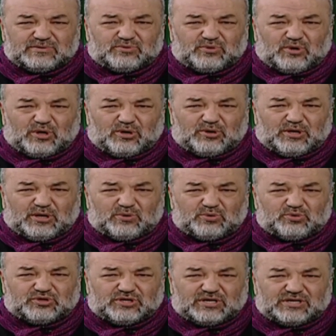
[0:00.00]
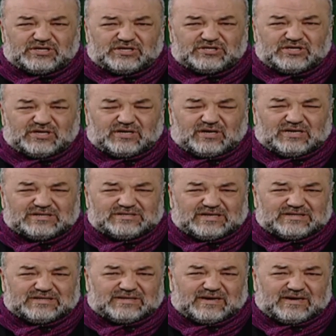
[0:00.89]
dörder, üçer, ikişer
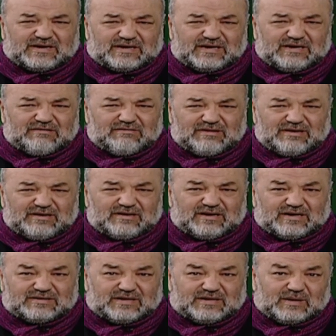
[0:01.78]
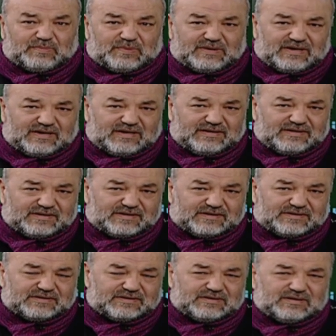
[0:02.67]
azaltarak evlenin. Hatta bire
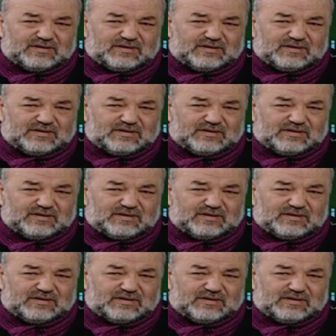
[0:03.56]
indirin.